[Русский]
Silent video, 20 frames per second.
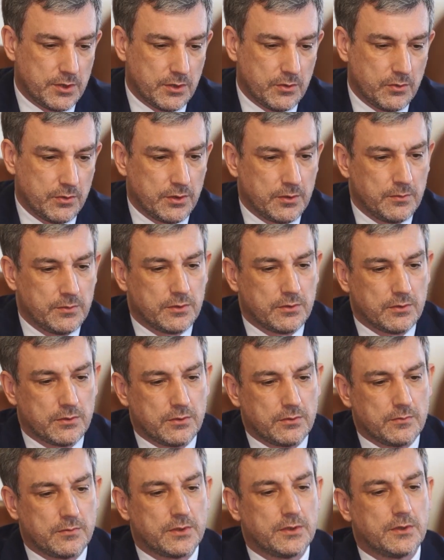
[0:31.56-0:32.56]
регионами,
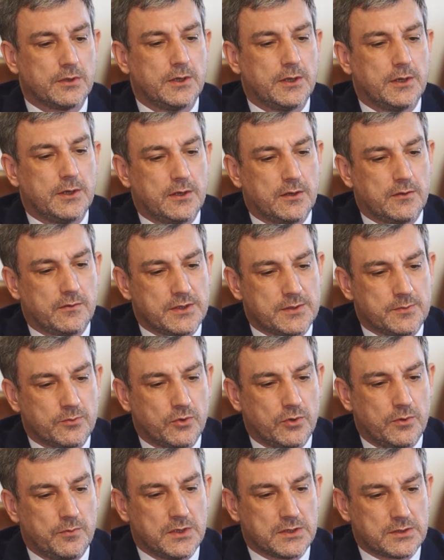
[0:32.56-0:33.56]
то мы
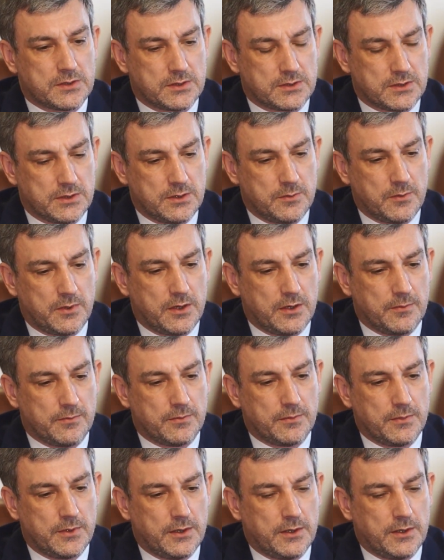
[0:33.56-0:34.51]
восьмое место занимаем,